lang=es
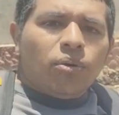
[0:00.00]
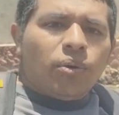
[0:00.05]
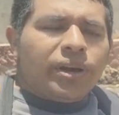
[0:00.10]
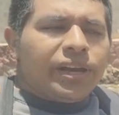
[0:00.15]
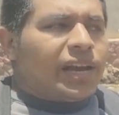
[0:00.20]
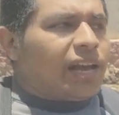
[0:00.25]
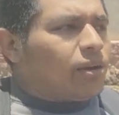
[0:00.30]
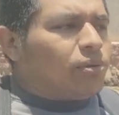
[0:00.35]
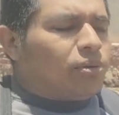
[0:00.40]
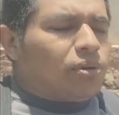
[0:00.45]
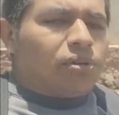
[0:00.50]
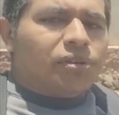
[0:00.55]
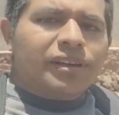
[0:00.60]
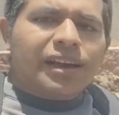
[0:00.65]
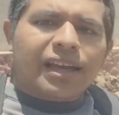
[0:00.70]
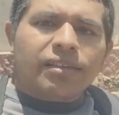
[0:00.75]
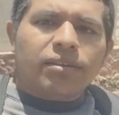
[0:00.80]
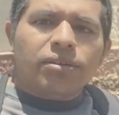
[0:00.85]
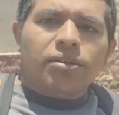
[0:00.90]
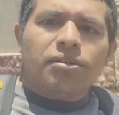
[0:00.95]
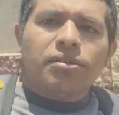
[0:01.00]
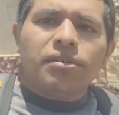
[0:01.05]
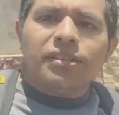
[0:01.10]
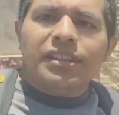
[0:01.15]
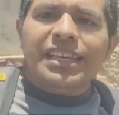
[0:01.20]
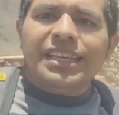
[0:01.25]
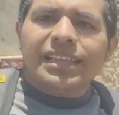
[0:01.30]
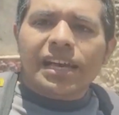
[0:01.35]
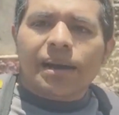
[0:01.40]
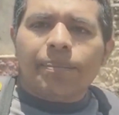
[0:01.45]
o en algunos casos
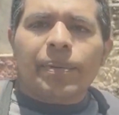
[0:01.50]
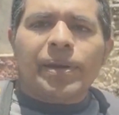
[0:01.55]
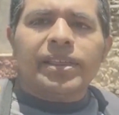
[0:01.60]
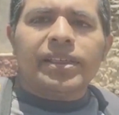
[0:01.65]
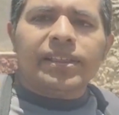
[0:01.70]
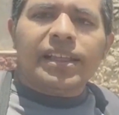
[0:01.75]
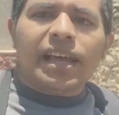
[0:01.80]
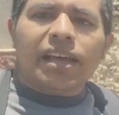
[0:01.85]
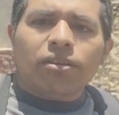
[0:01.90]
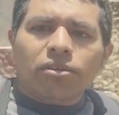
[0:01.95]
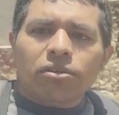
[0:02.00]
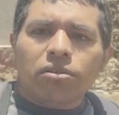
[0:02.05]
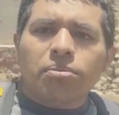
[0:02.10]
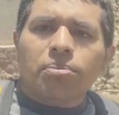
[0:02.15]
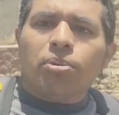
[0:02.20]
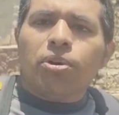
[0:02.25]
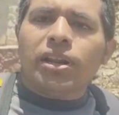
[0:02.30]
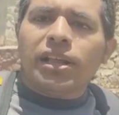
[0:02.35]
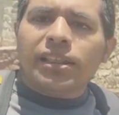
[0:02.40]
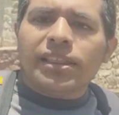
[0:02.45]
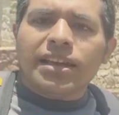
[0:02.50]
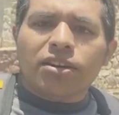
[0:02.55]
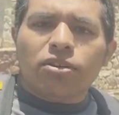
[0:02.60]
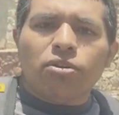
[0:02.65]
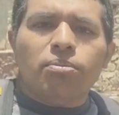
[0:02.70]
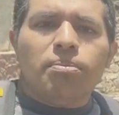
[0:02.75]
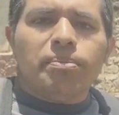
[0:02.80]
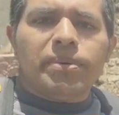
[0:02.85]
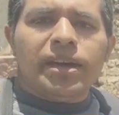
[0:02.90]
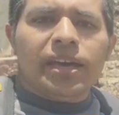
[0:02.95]
discapacitados por el
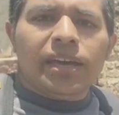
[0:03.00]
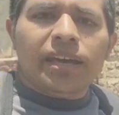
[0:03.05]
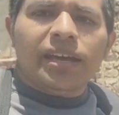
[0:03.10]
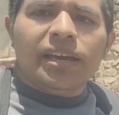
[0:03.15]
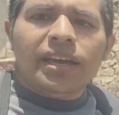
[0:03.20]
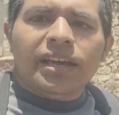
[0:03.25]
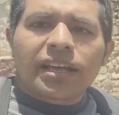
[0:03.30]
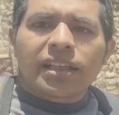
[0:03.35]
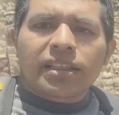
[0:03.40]
derrumbe